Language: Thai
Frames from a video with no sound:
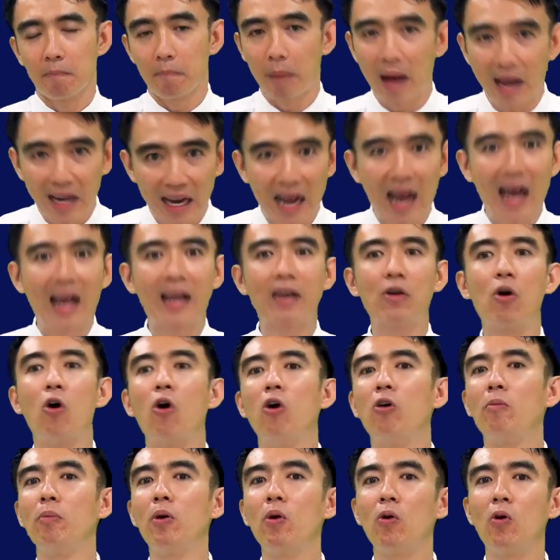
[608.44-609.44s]
พระกายข
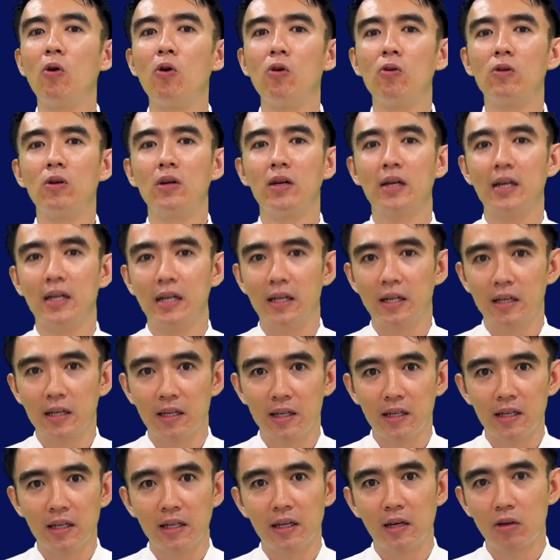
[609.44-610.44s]
องพระองค์
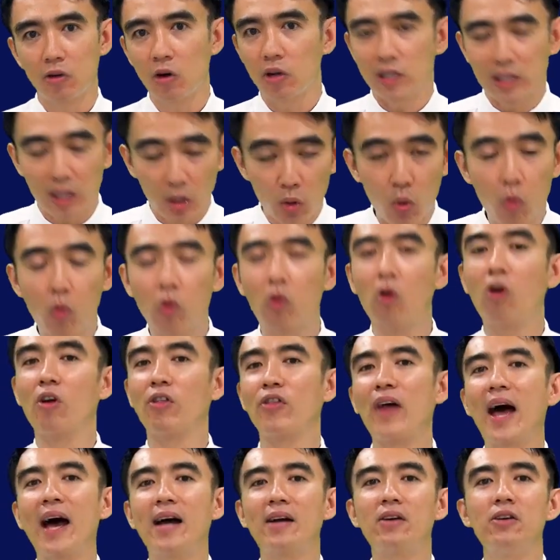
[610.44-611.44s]
ก็จะถูกก่อ
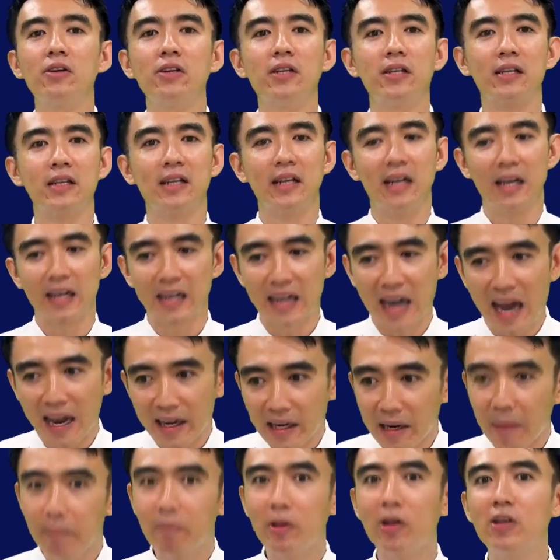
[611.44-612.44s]
สร้างขึ้นการ
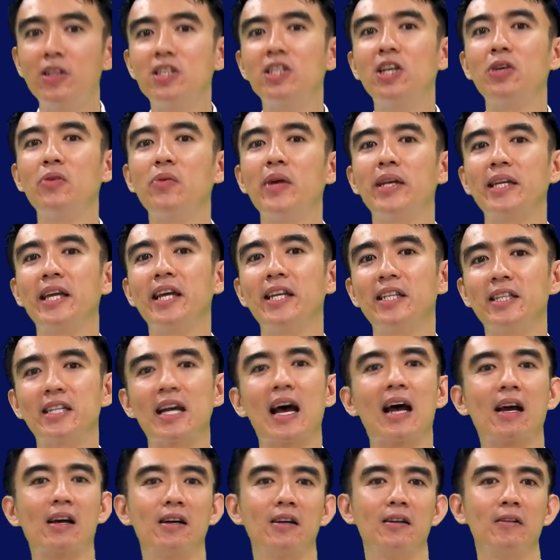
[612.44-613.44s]
ดำเนินชีวิตคริสต
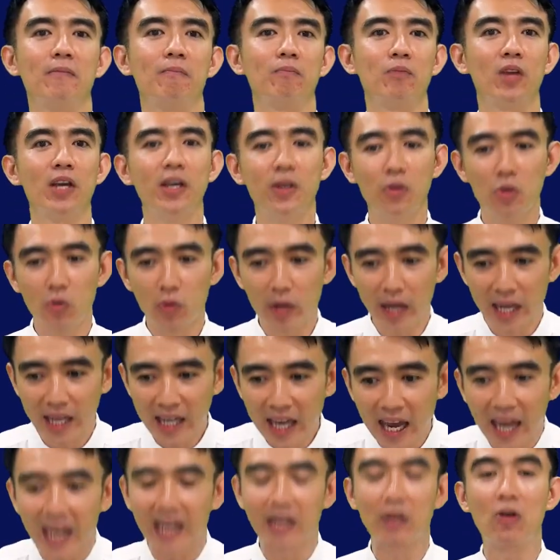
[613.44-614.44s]
จักรที่อยู่ใน
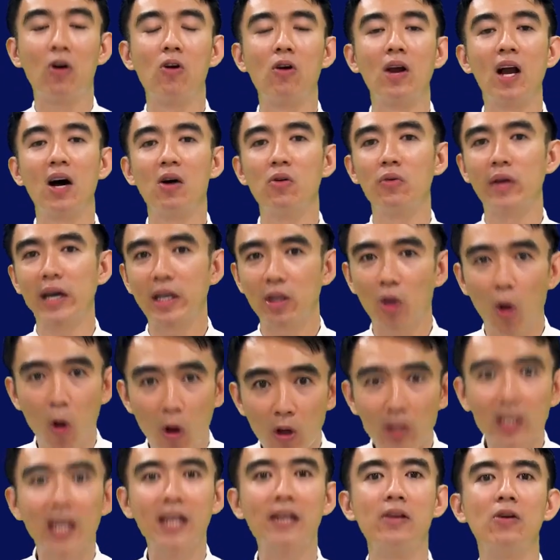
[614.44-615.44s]
เขตของเราในท้อ
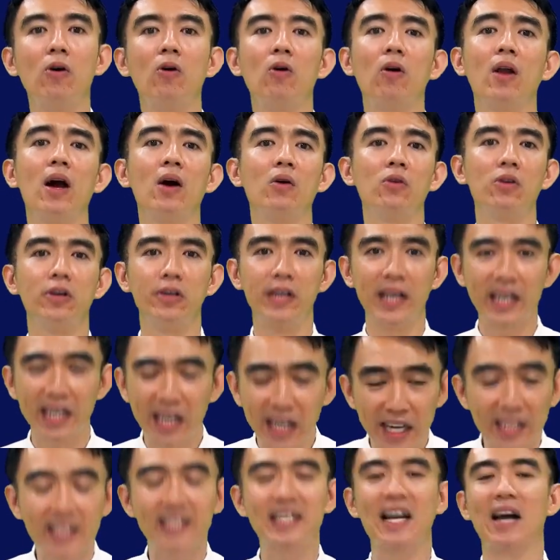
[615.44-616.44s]
งถิ่นของเราหรือใน
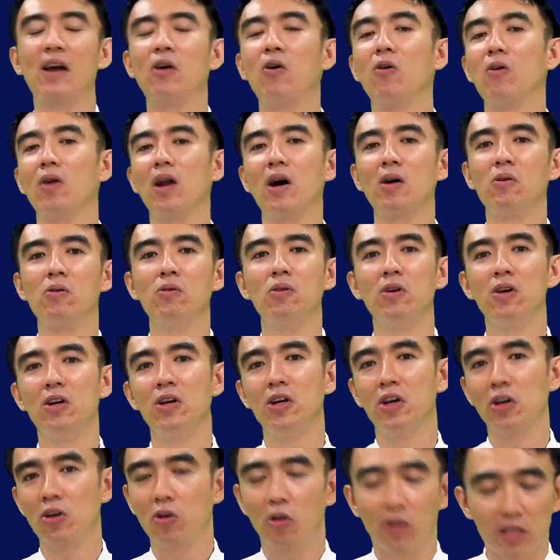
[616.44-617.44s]
คริสตจักรของเรา
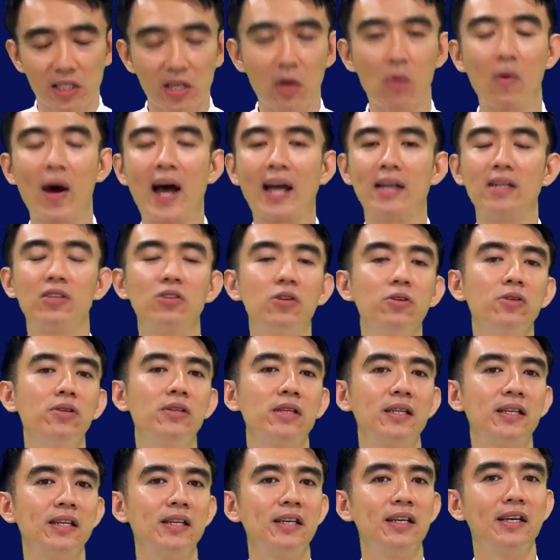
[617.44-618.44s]
ก็จะหวานชื่น
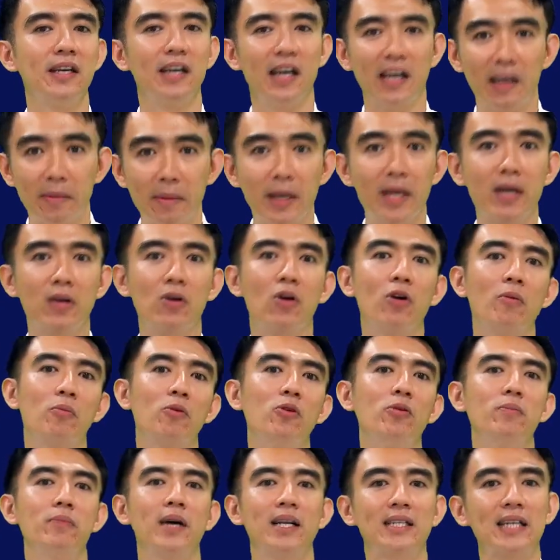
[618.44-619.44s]
เอเมนขอบ
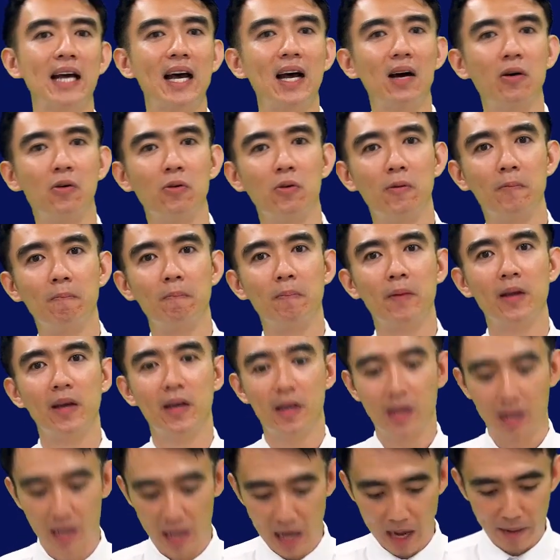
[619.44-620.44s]
คุณพระเจ้า
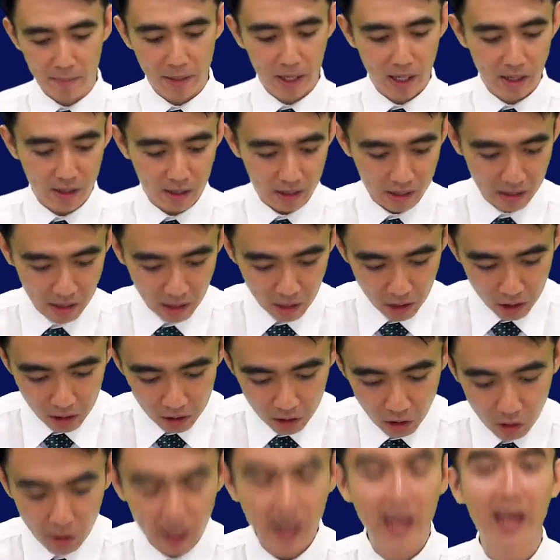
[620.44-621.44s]
อาเมน
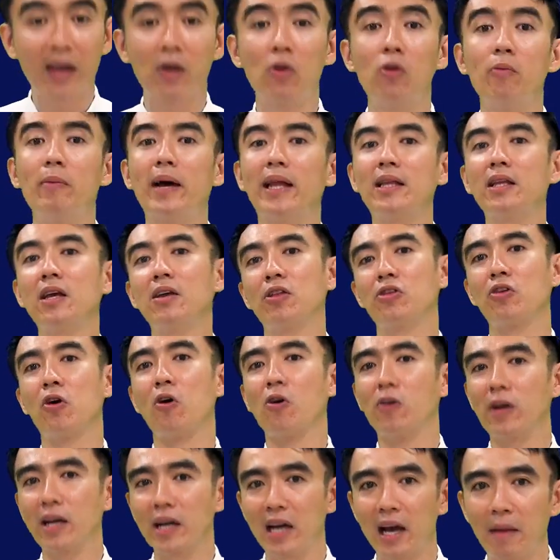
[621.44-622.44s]
ถึงเลขโรมันที่
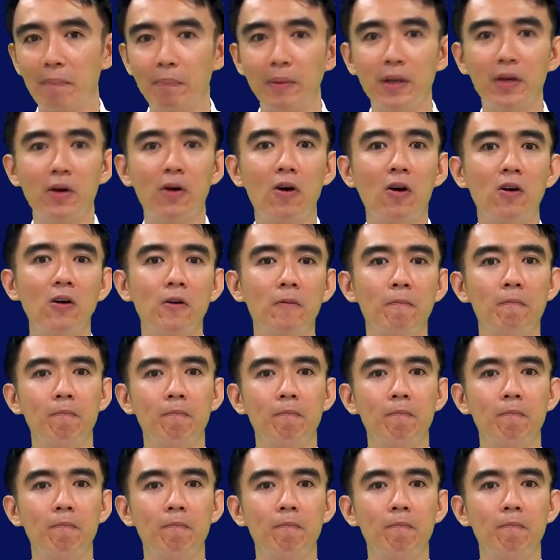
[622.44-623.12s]
2นะครับพี่น้อง